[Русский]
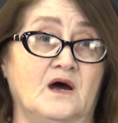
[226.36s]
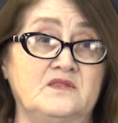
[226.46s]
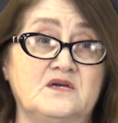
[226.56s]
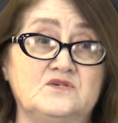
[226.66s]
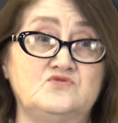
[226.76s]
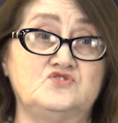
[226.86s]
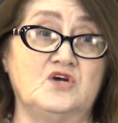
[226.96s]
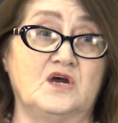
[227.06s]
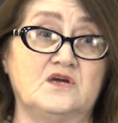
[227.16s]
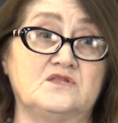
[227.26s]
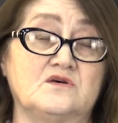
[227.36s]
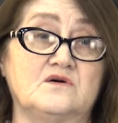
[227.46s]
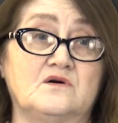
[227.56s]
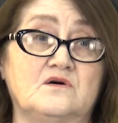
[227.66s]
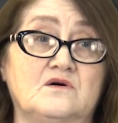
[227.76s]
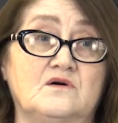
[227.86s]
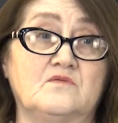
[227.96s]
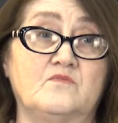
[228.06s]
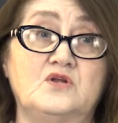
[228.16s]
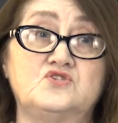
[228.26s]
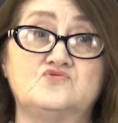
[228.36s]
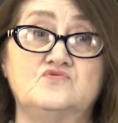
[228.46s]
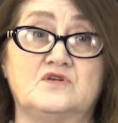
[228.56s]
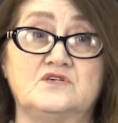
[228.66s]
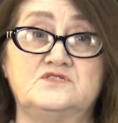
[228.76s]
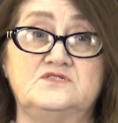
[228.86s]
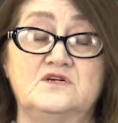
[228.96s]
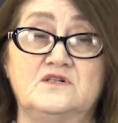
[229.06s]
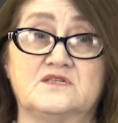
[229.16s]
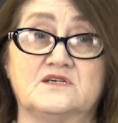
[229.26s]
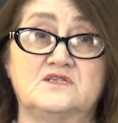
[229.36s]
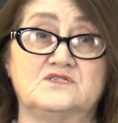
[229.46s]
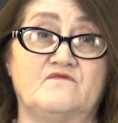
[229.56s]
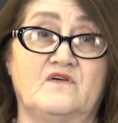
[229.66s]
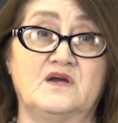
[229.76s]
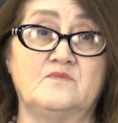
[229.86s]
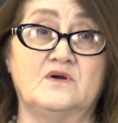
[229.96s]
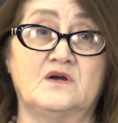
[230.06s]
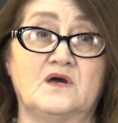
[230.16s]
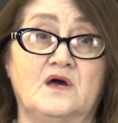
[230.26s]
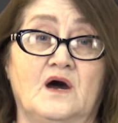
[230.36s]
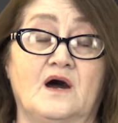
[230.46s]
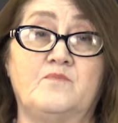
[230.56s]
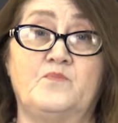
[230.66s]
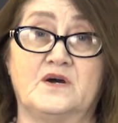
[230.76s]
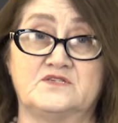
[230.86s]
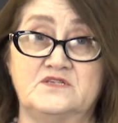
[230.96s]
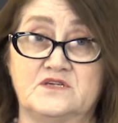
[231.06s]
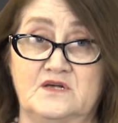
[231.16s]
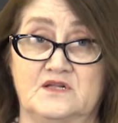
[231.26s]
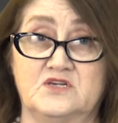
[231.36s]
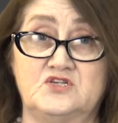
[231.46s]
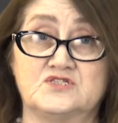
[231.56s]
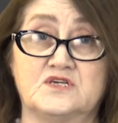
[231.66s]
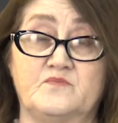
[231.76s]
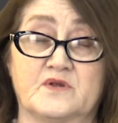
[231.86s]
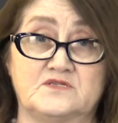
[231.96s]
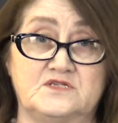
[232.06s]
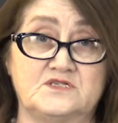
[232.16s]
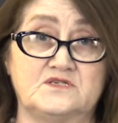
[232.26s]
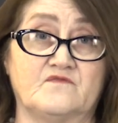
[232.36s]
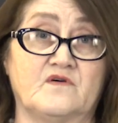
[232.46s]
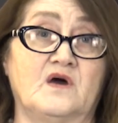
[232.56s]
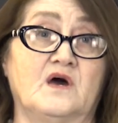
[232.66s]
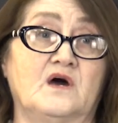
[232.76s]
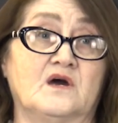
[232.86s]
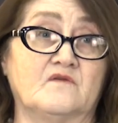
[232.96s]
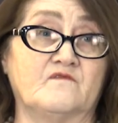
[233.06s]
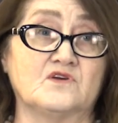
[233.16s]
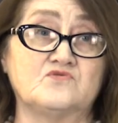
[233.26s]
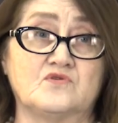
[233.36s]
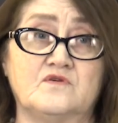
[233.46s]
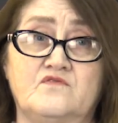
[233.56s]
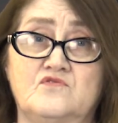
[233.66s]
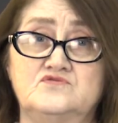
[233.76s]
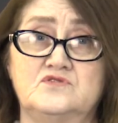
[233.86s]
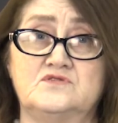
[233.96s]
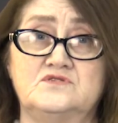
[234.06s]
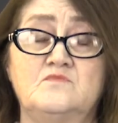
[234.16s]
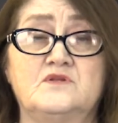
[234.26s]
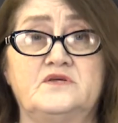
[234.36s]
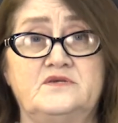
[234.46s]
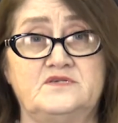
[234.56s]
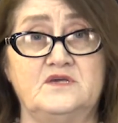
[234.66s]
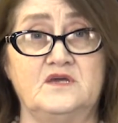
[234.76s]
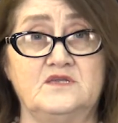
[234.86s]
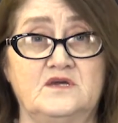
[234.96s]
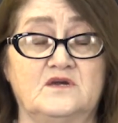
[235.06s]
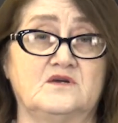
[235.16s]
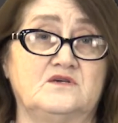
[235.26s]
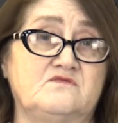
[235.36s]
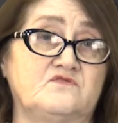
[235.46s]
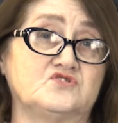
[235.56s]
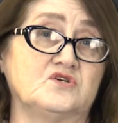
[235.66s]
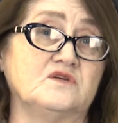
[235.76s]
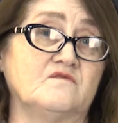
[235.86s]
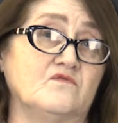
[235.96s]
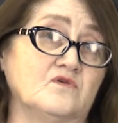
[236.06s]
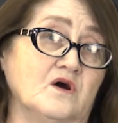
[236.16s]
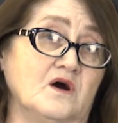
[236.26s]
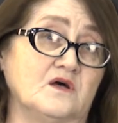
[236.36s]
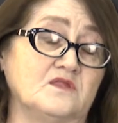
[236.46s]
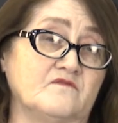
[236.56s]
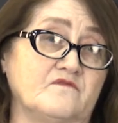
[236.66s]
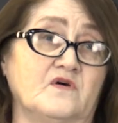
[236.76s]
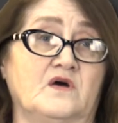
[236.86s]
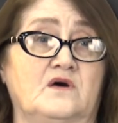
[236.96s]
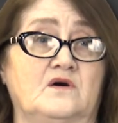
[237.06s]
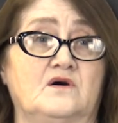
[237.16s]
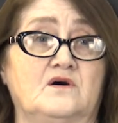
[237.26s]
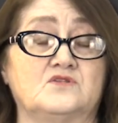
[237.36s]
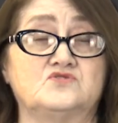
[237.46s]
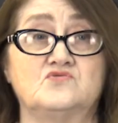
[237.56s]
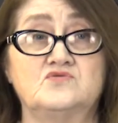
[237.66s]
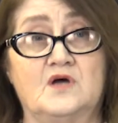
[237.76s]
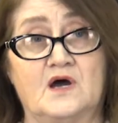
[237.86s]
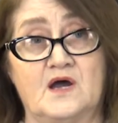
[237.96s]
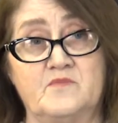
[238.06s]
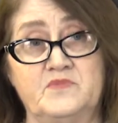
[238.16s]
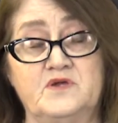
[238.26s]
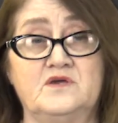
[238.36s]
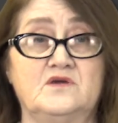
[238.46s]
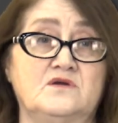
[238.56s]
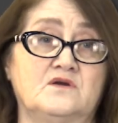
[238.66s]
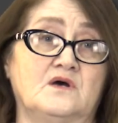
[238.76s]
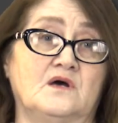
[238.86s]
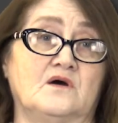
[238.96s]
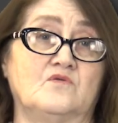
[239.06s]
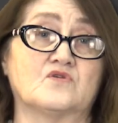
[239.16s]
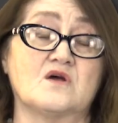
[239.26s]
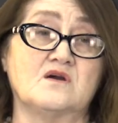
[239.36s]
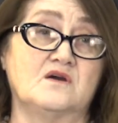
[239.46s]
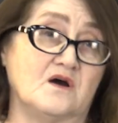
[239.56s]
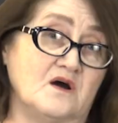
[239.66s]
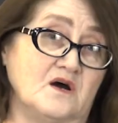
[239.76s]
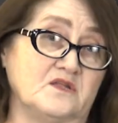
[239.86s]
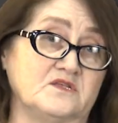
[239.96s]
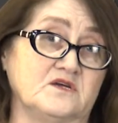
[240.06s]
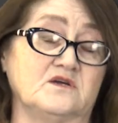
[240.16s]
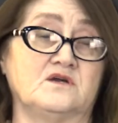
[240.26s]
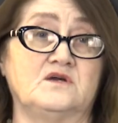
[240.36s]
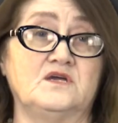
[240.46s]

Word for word: Она изучает большой раздел так называемых опасных геологических процессов, в которые входят землетрясения, извержения вулканов, а, цунами, ураганы